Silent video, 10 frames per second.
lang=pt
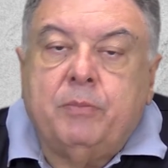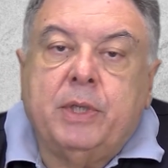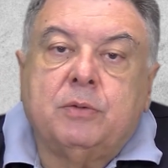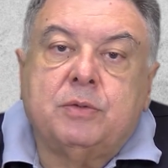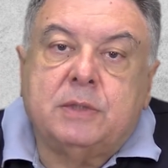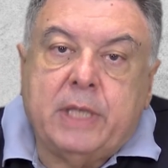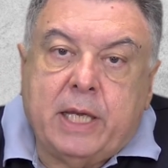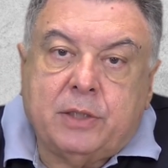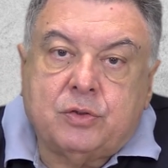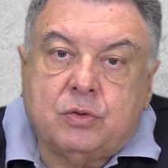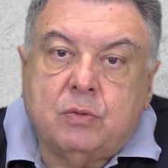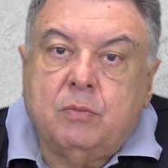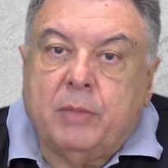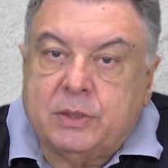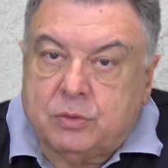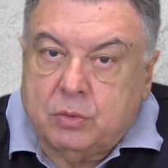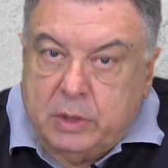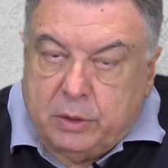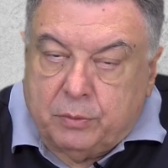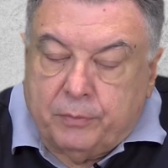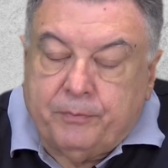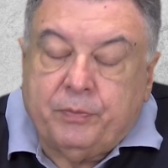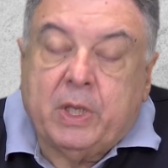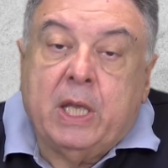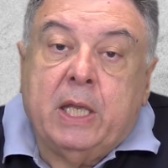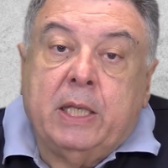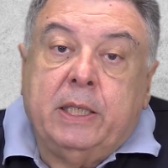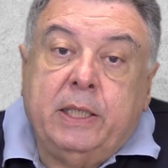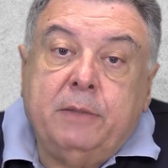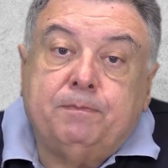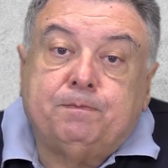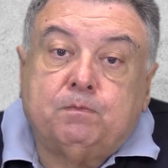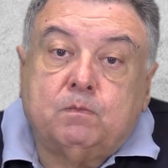pelo sexo masculino. E